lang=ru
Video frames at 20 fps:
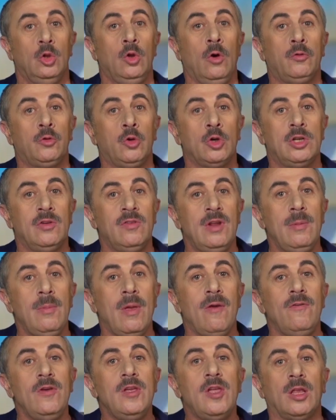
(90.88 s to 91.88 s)
но в то же
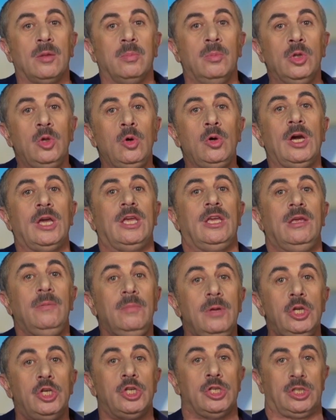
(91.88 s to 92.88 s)
время видят много
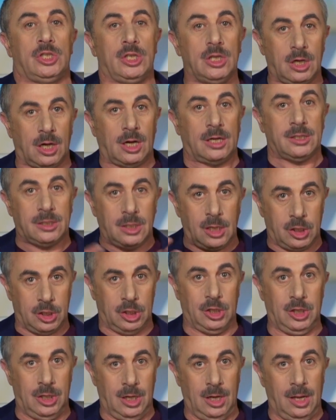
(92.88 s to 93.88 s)
химических
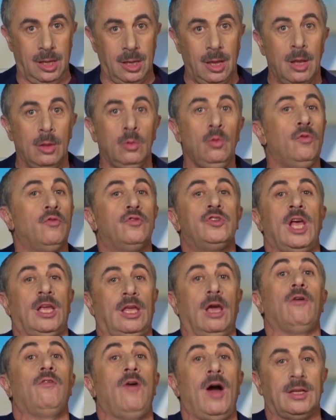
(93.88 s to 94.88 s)
раздражителей, ну,
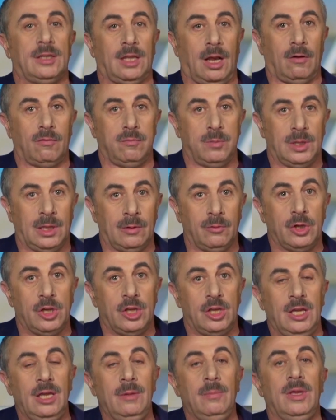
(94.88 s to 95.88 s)
всяких факторов бытовой
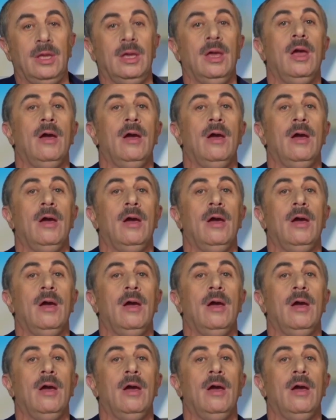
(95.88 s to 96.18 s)
химии,